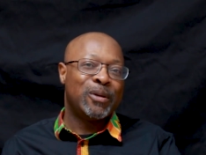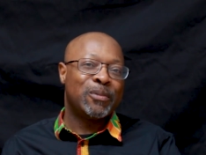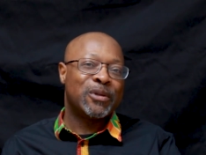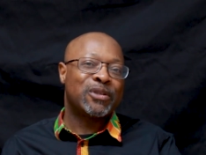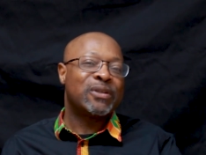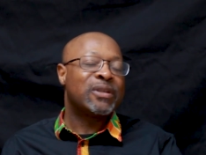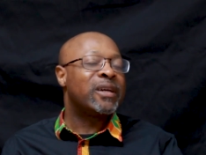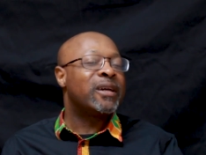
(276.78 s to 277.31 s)

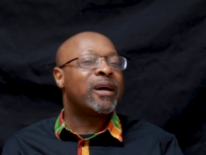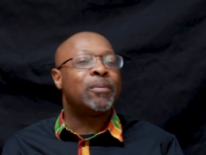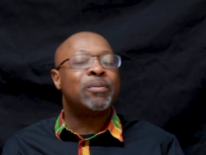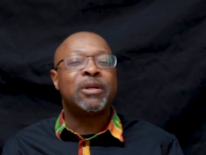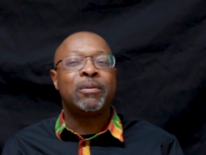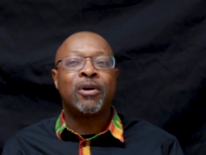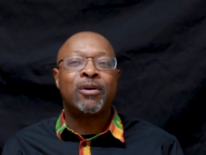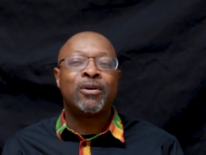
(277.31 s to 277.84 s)
Parce que très
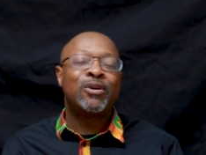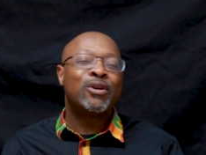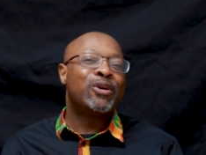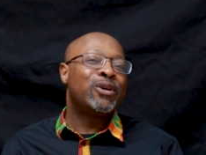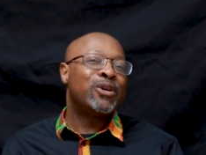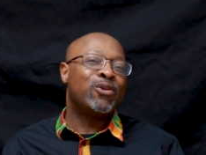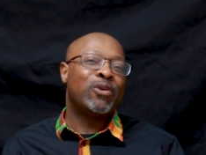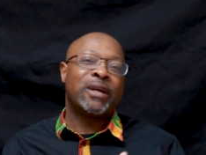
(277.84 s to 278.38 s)
rapidement,
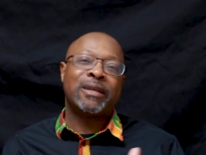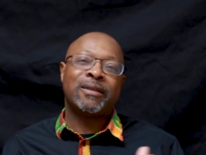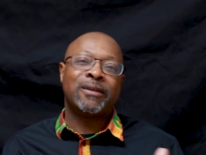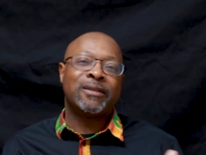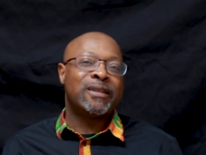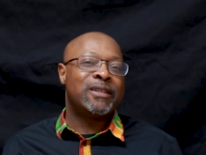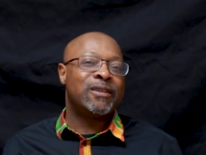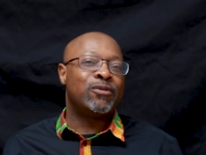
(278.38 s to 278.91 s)
il y aura des
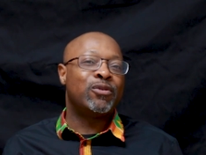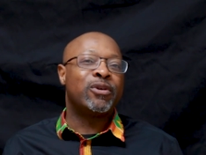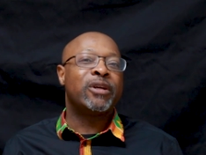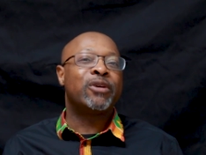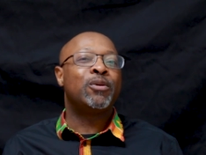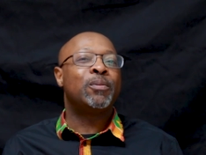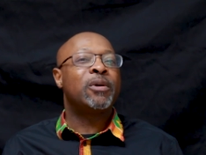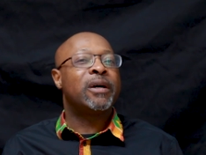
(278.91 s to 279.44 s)
tentatives de
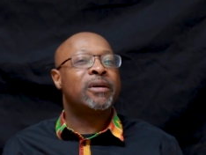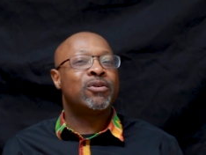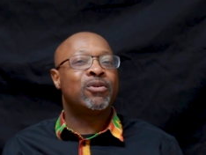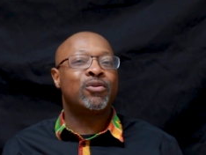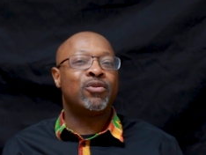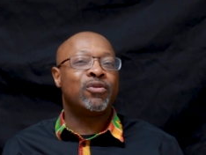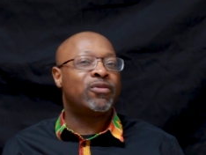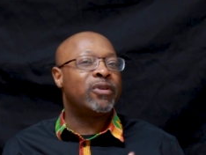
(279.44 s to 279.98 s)

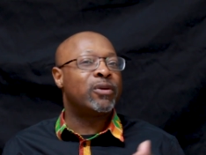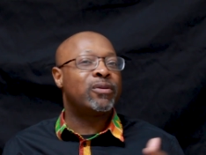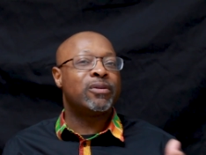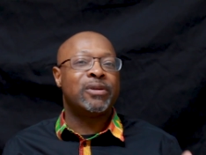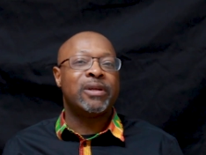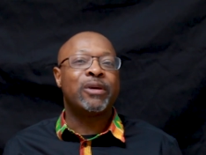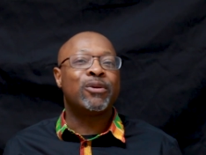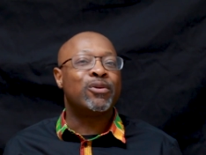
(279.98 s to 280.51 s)
récupération du fait
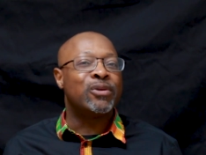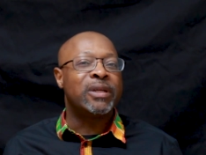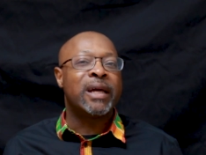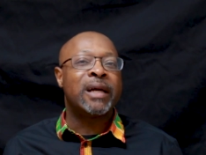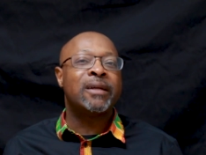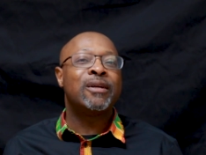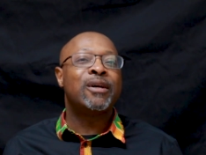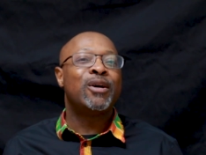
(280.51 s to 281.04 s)

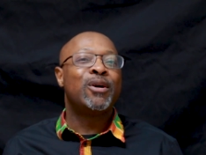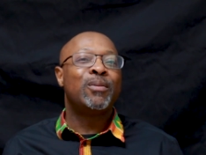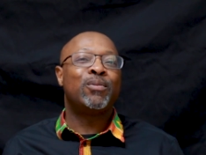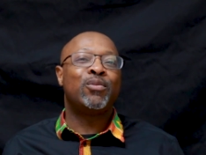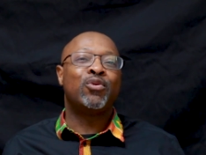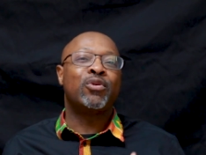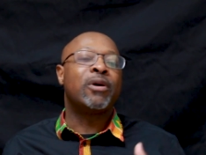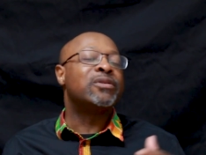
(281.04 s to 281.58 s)
décolonial
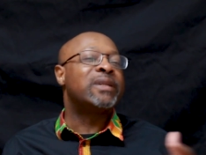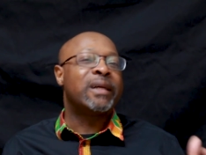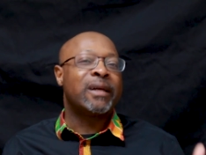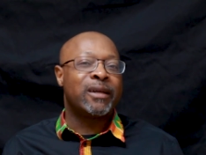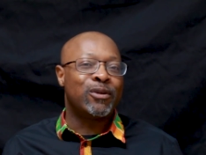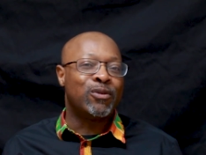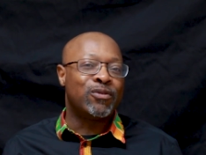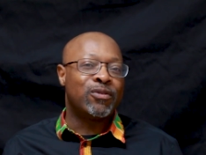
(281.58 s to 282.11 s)
pour
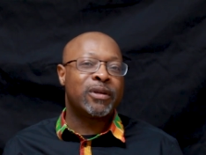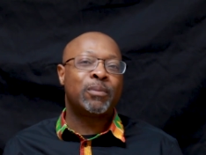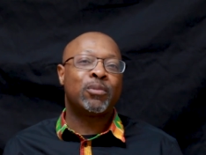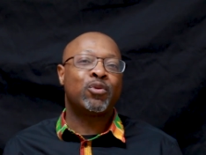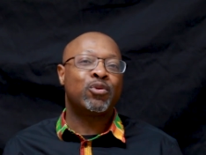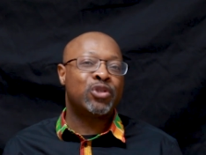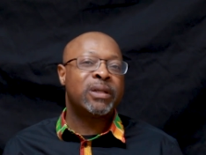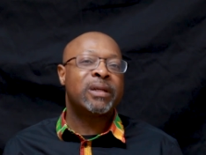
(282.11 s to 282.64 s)
enterrer le vrai
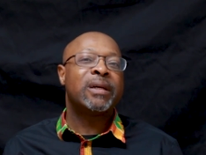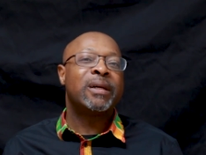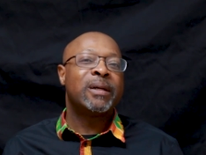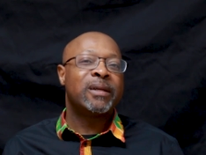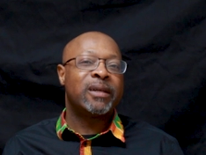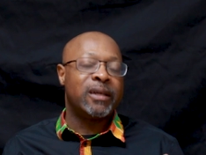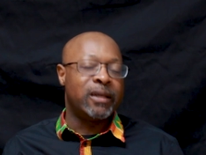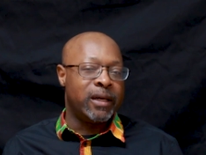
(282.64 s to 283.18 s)
projet
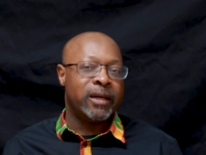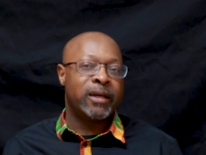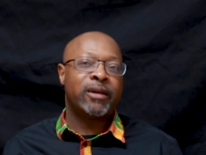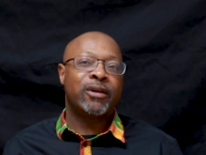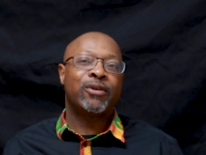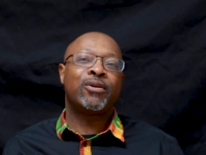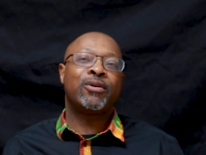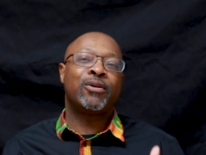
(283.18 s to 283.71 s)
qui est
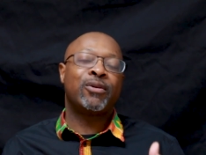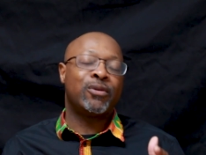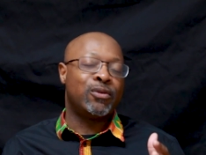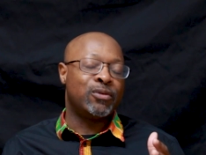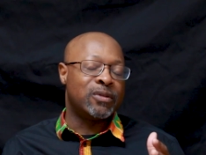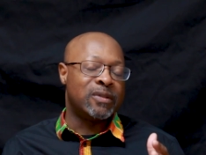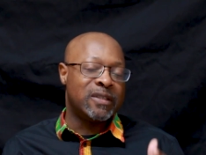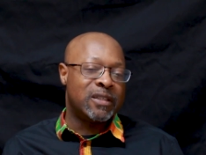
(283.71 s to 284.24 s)

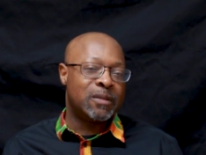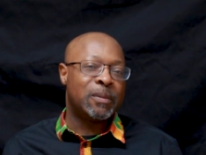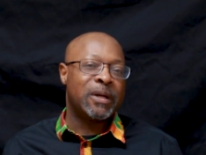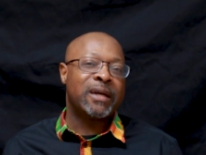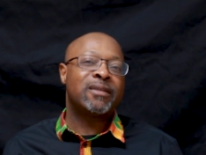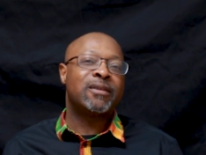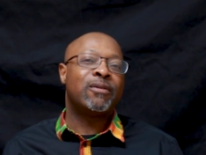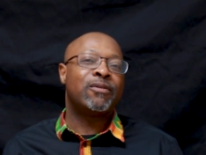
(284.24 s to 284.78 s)
qu'on
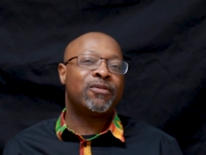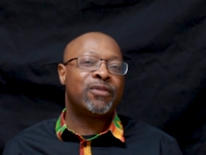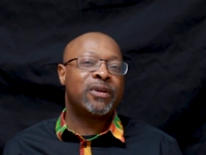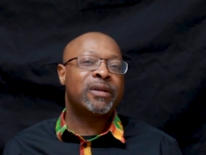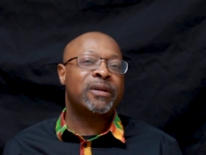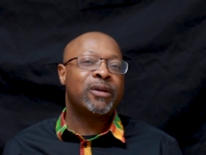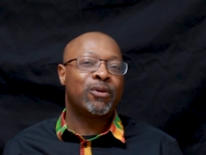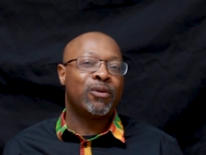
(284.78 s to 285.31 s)
disparaisse
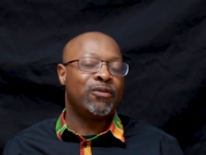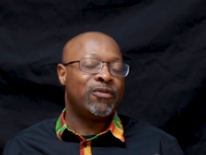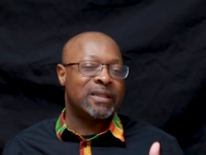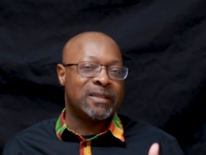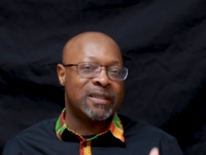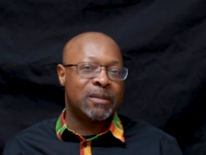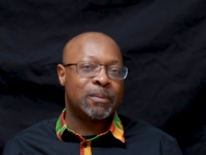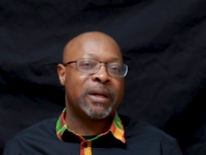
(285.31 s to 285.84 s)
enfin, qu'on
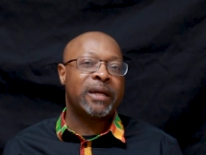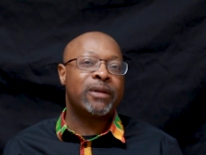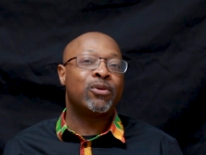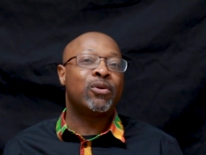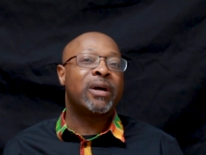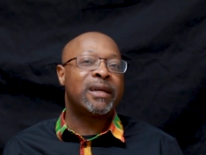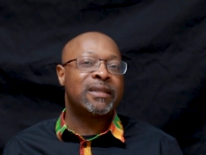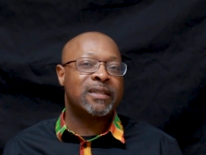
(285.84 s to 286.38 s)
fasse disparaître
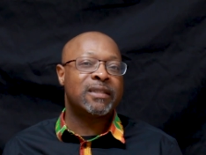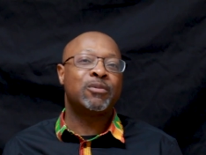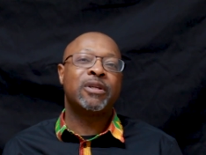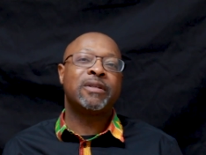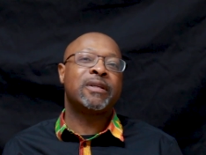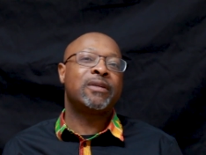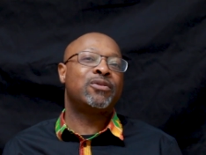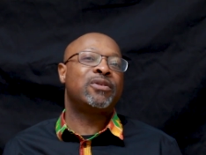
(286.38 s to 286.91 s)
le racisme de
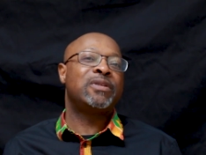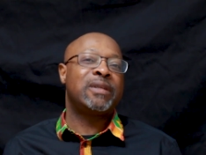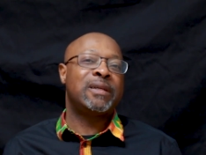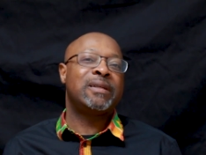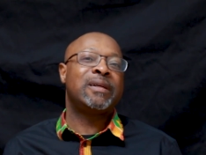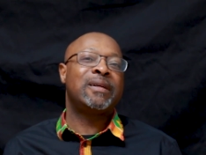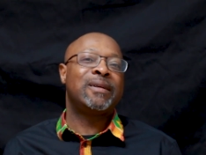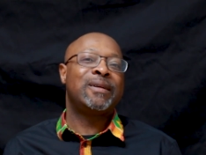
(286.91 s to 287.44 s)
cette
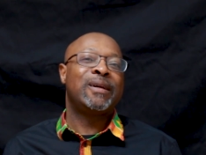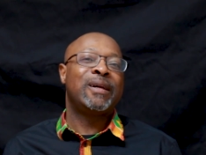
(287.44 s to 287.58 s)
société